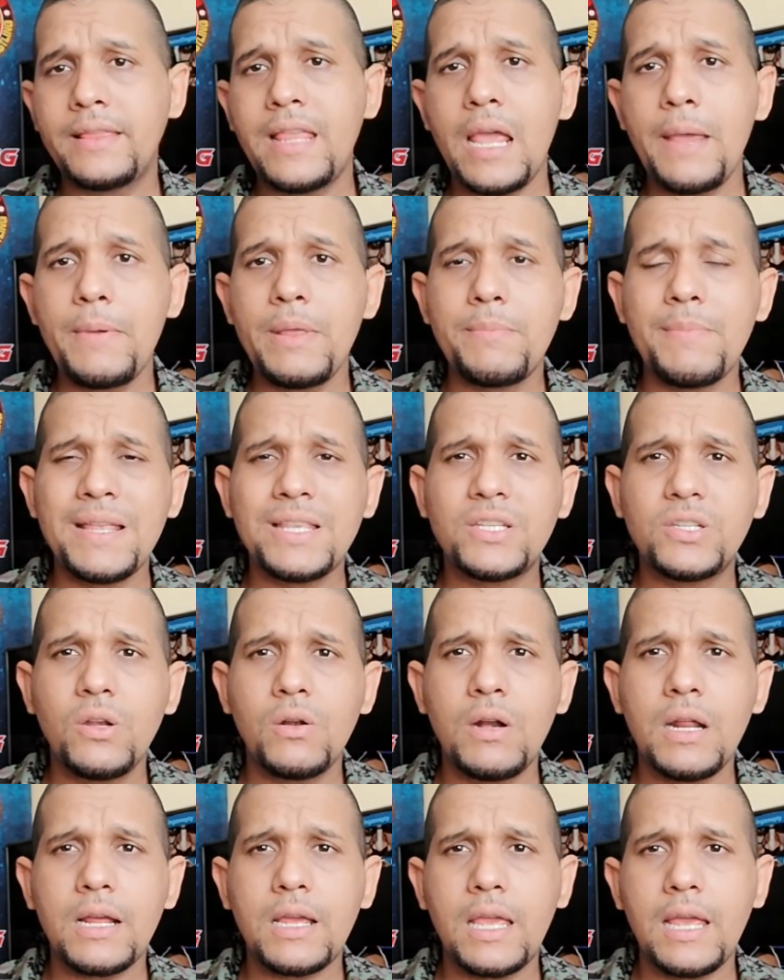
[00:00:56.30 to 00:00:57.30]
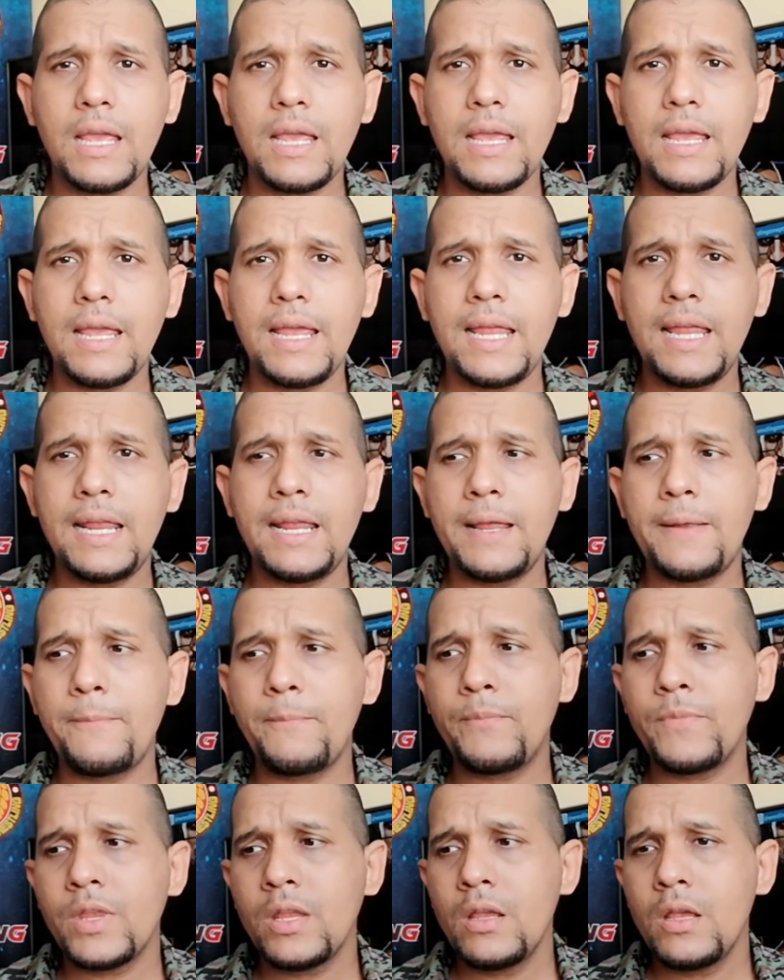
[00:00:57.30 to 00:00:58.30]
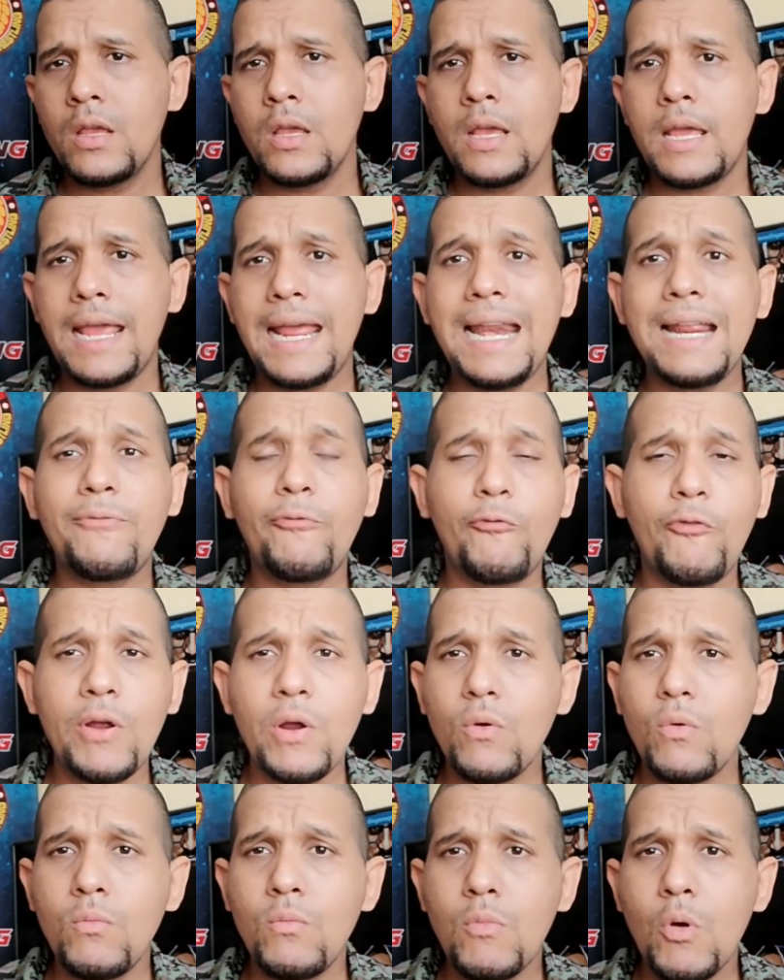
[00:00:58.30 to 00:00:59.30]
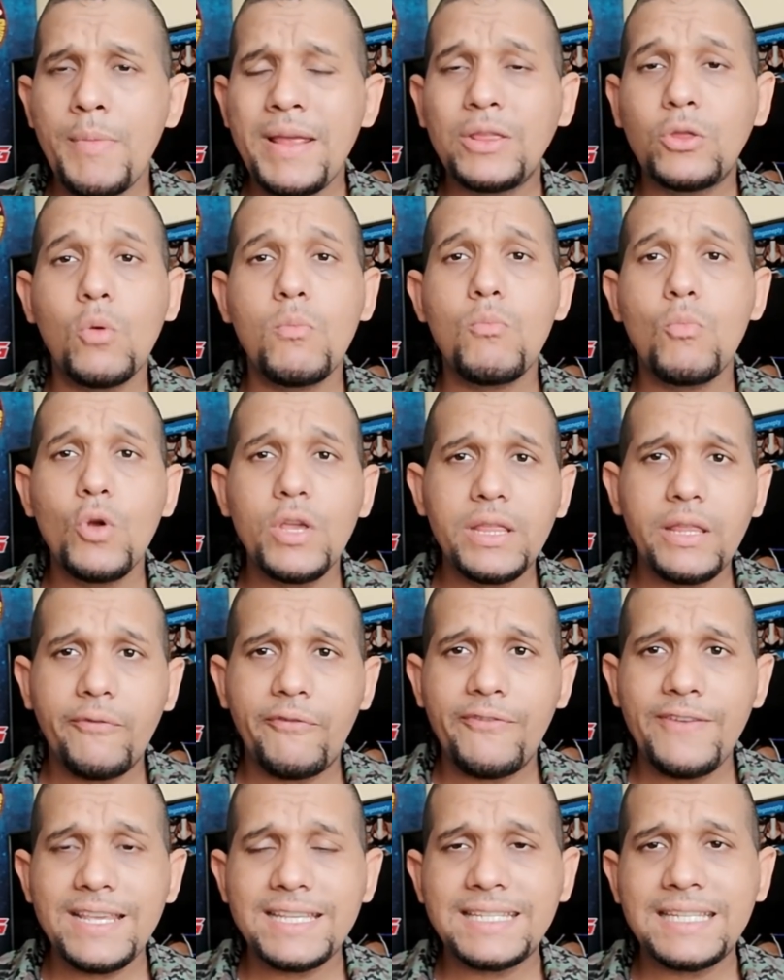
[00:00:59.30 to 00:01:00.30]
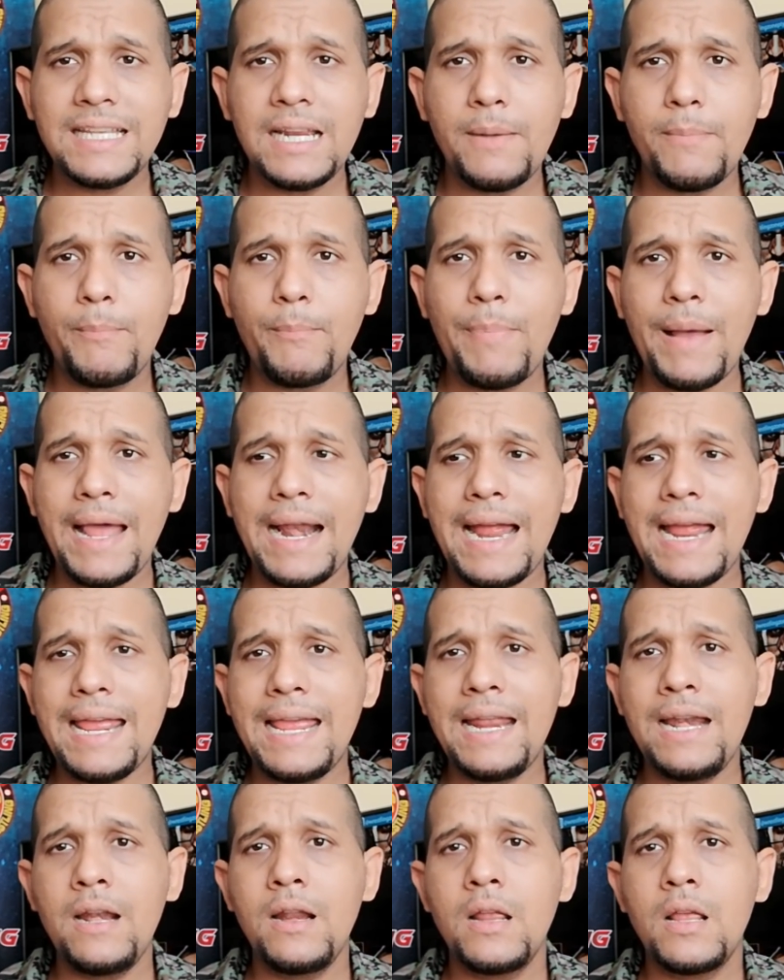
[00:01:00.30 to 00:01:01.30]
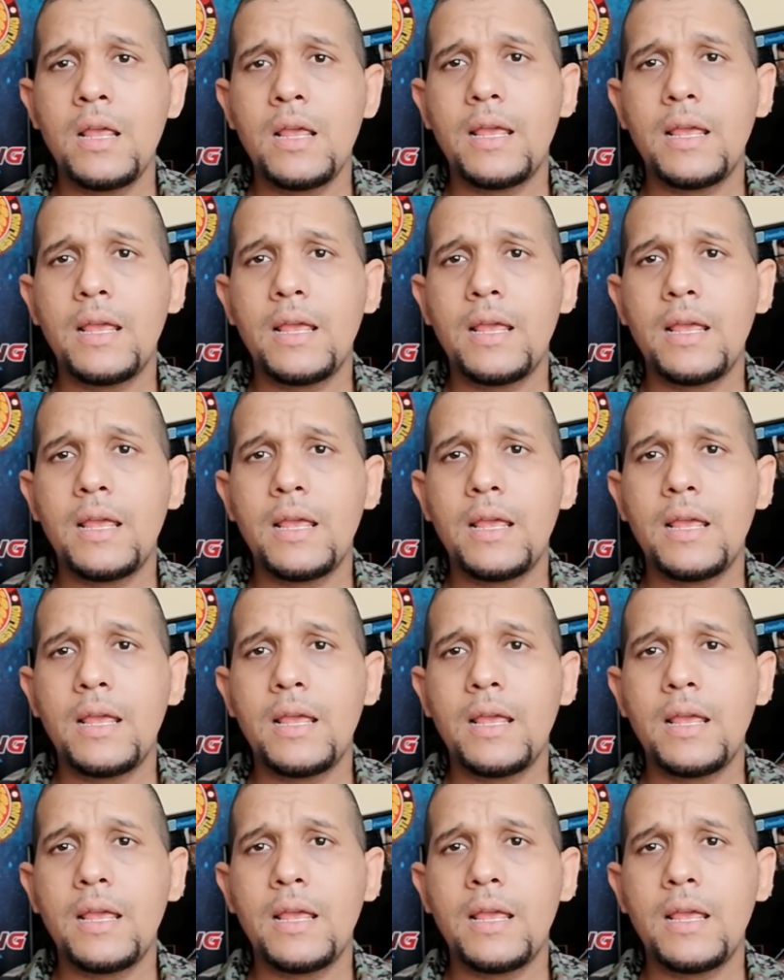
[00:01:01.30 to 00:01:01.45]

David menciona que eh, él fue un momento muy difícil para él.